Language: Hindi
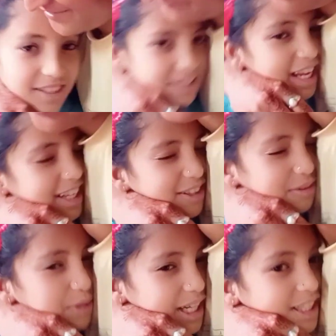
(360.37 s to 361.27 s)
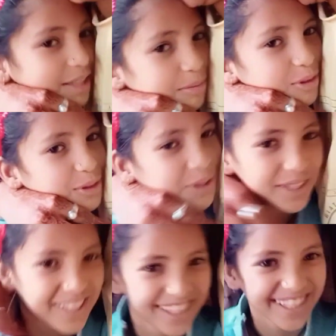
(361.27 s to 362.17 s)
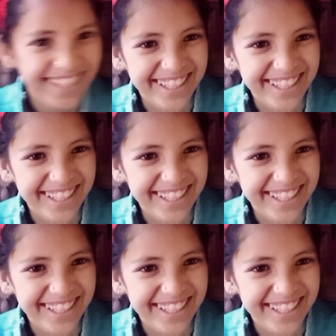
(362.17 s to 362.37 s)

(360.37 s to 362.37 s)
थैंक यू एंड सेम टू हैप्पी